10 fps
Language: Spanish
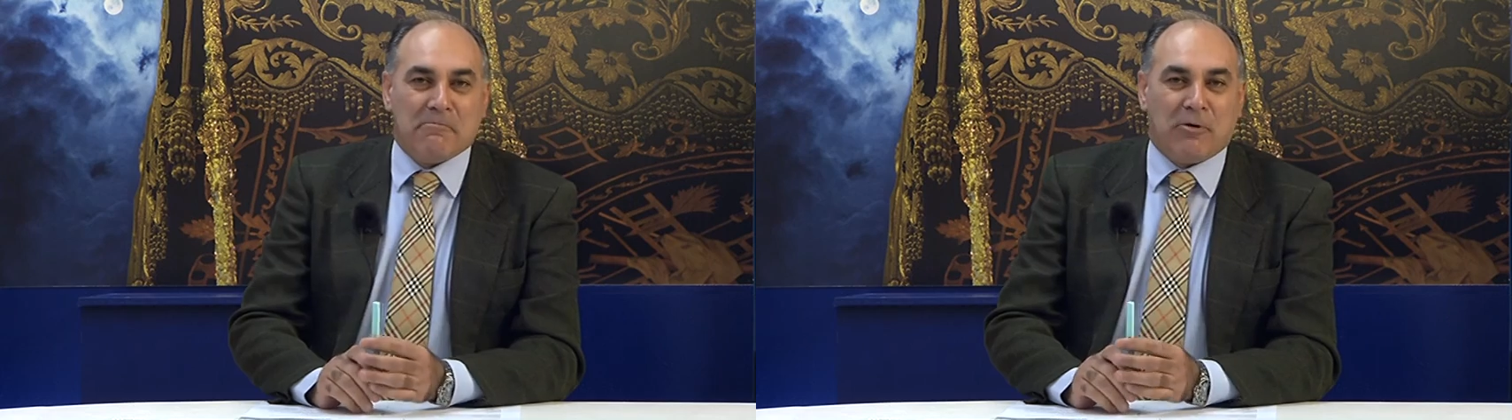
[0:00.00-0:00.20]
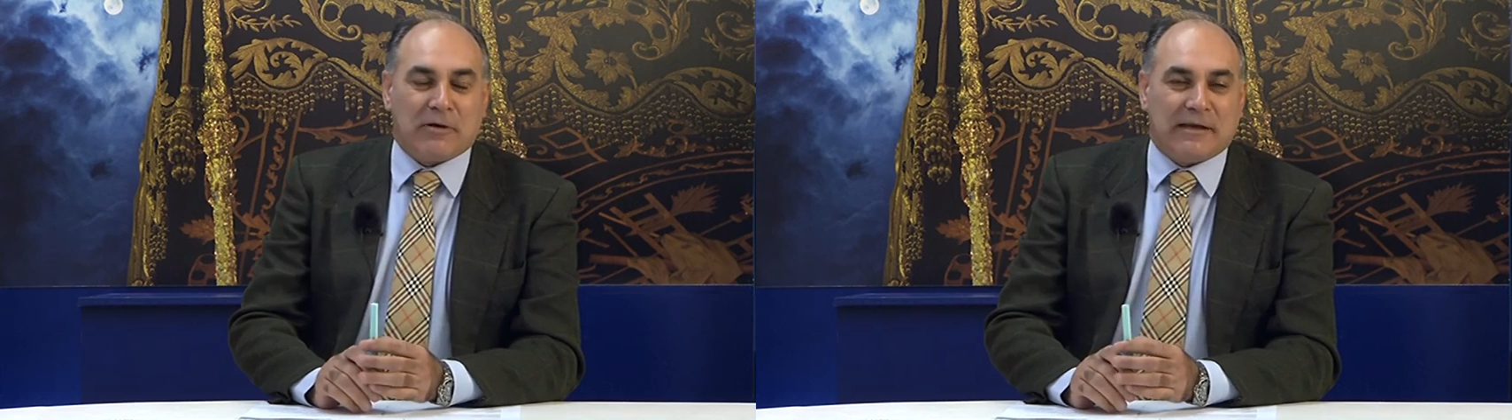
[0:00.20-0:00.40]

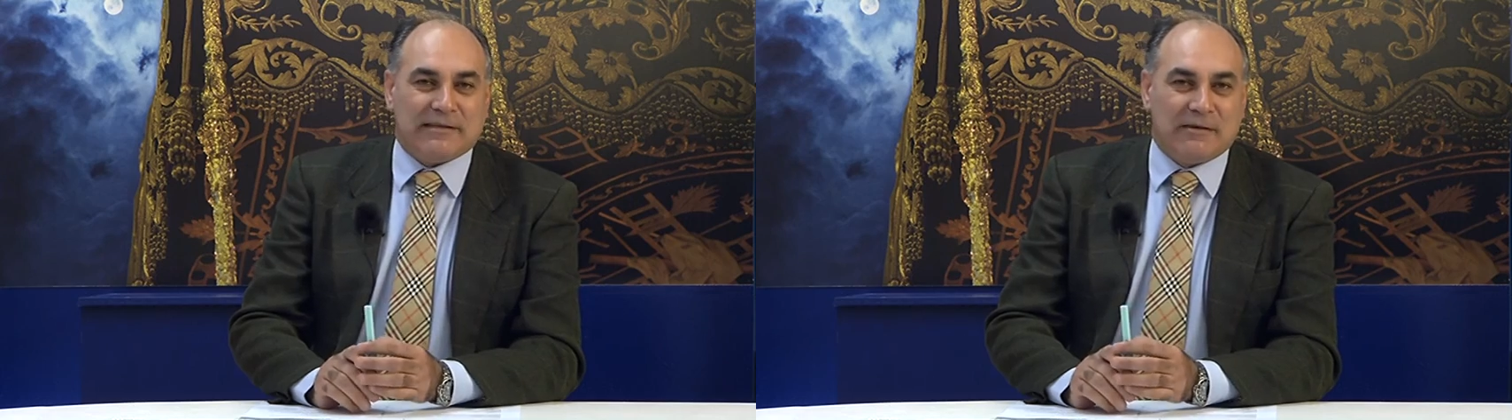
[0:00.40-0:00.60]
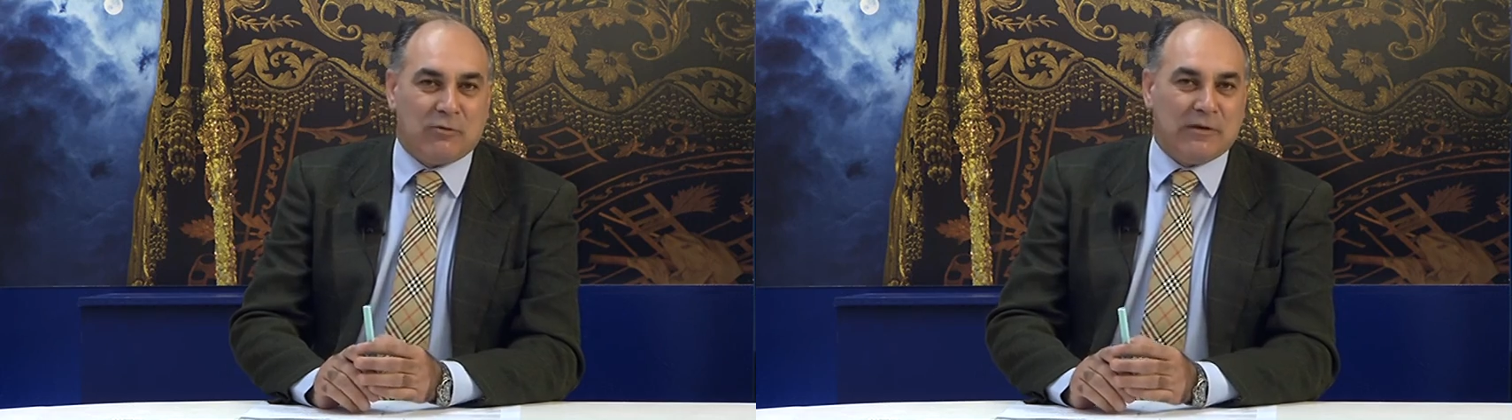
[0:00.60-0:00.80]

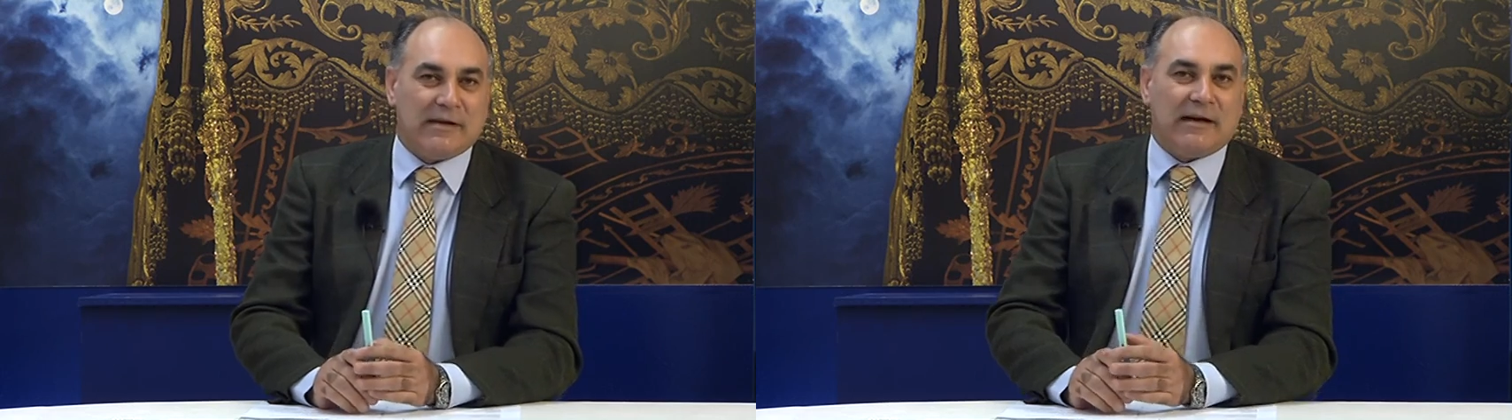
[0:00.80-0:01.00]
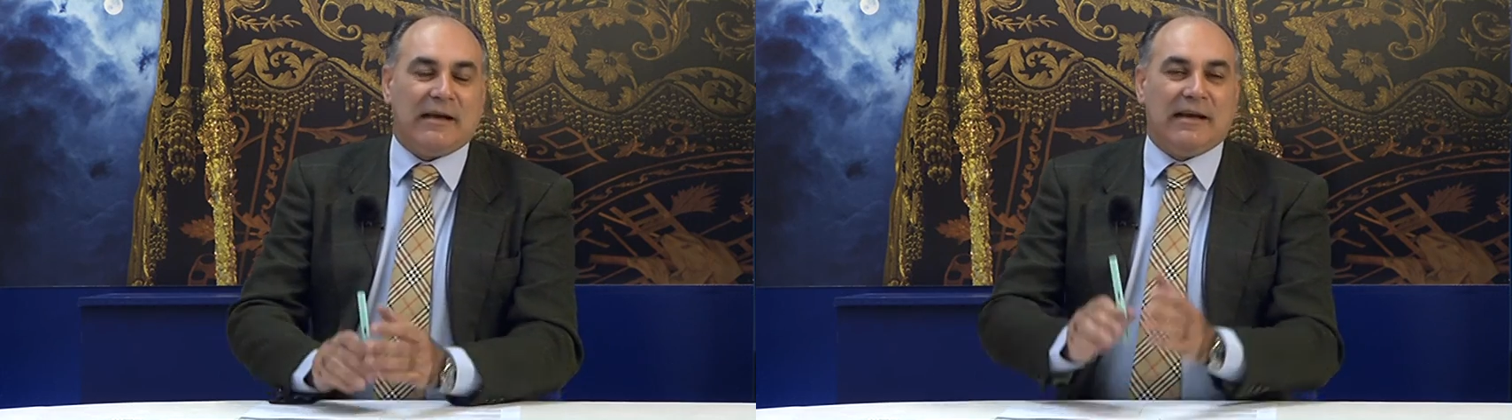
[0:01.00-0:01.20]
porque se
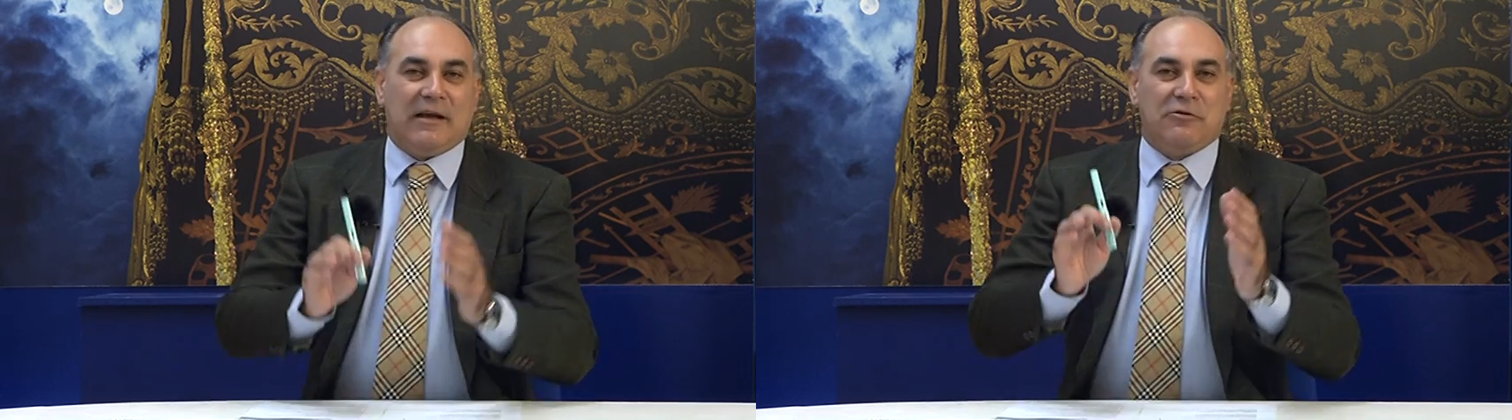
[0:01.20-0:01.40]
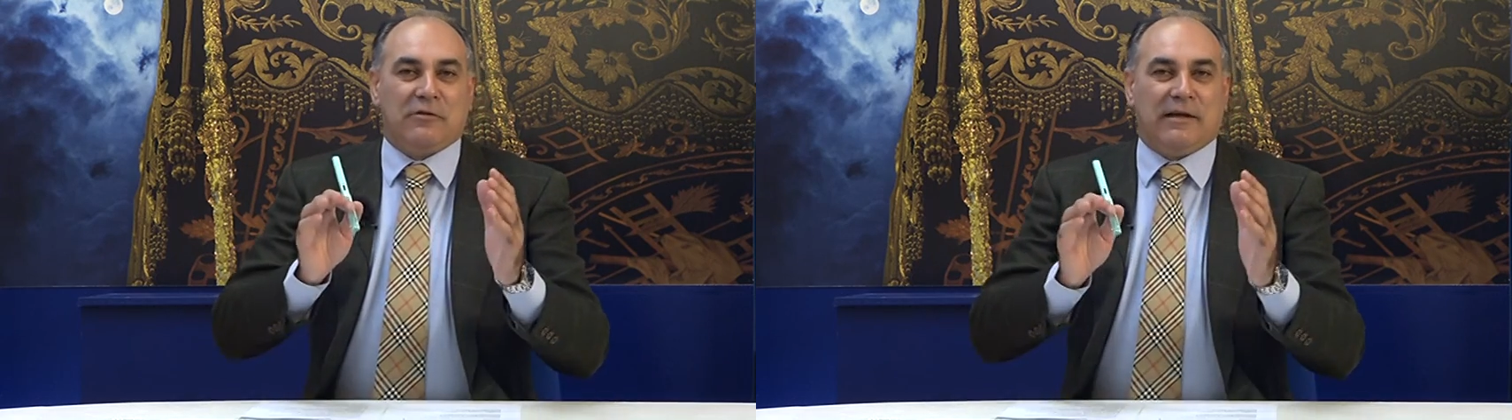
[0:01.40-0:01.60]
encuentran en
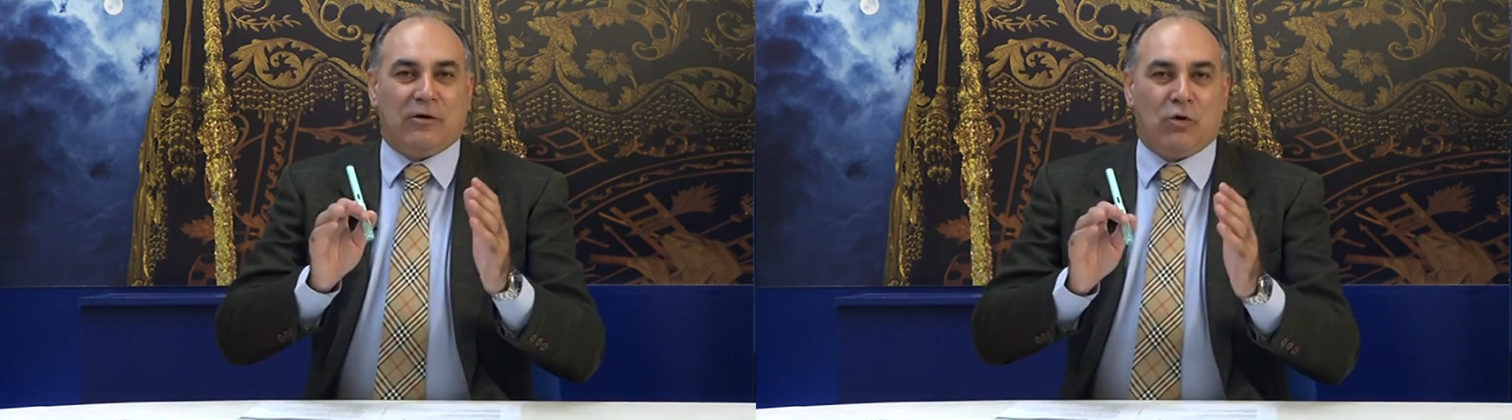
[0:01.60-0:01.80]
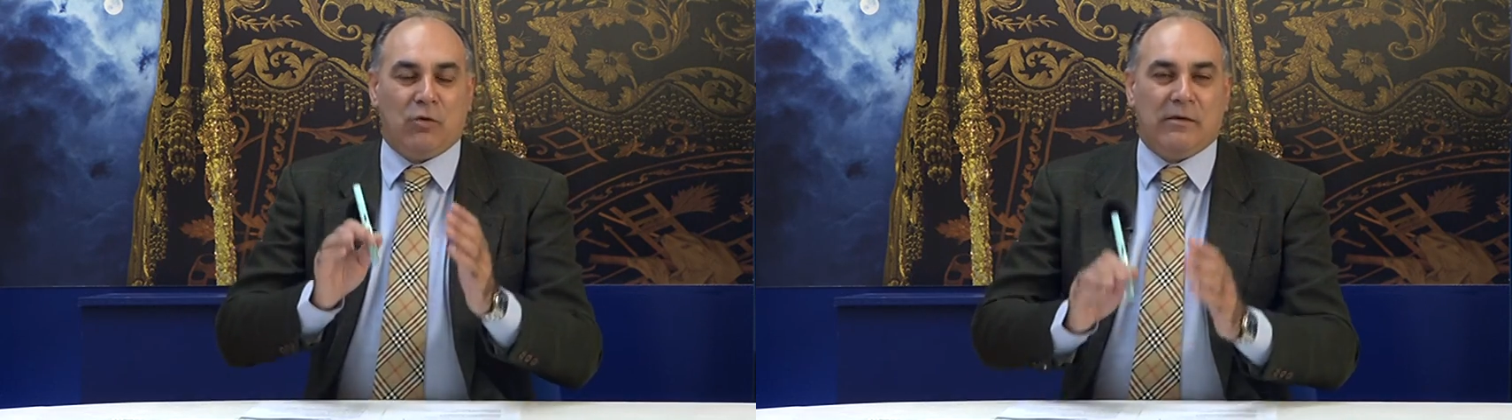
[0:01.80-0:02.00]
año
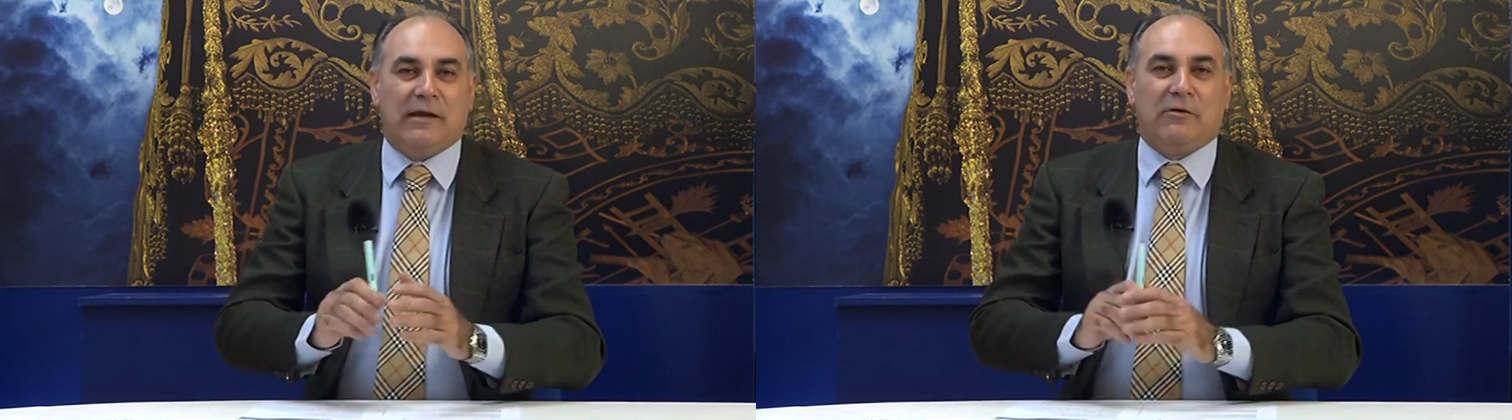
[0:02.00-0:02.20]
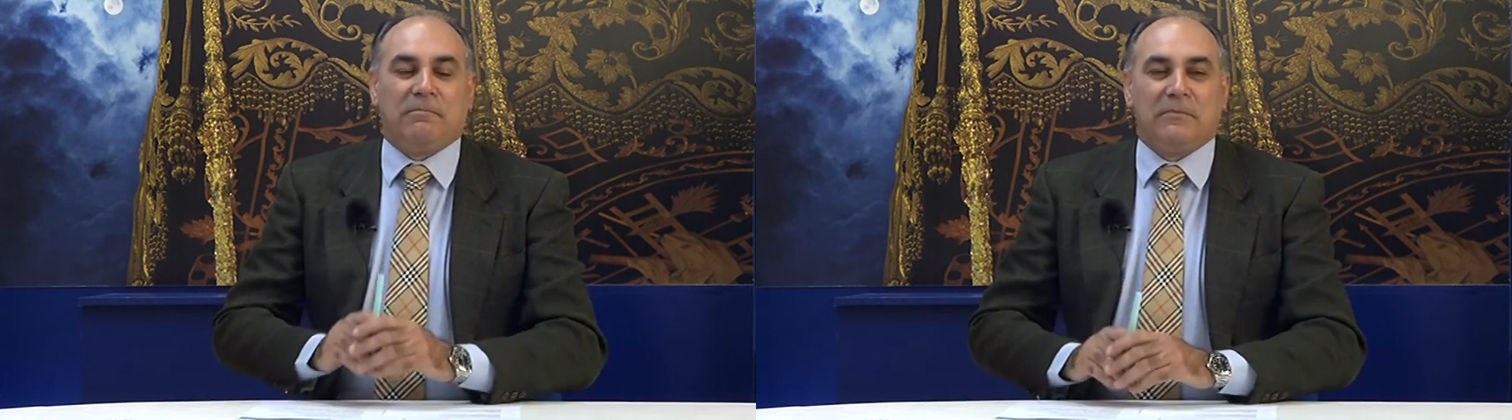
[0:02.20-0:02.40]
de jubileo.